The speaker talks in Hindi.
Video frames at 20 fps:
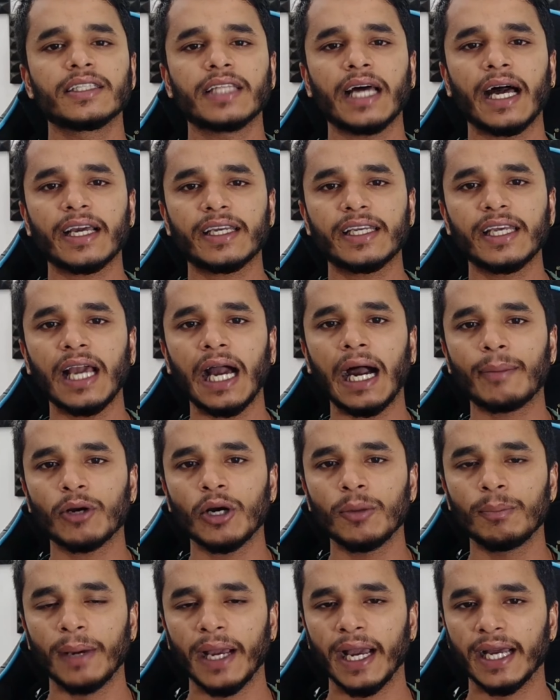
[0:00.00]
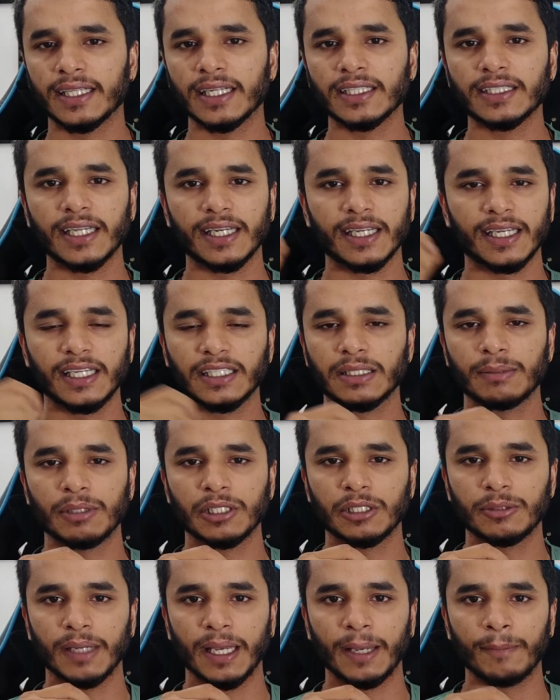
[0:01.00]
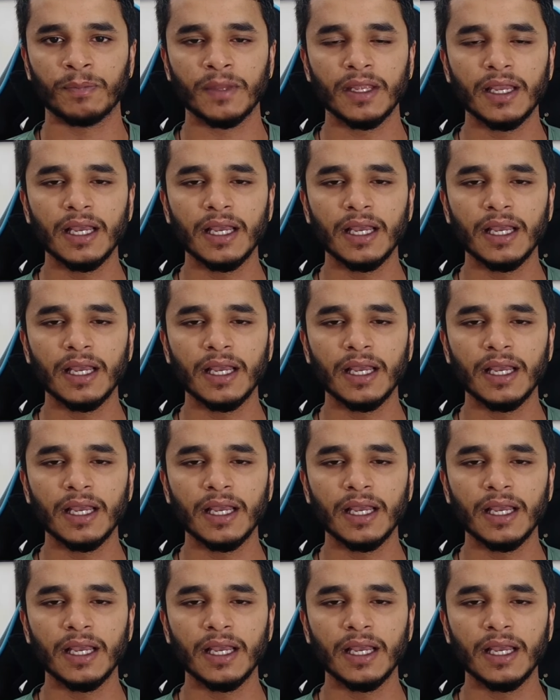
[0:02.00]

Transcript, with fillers: ताकि आपको बेहतर तरीके से समझ में आए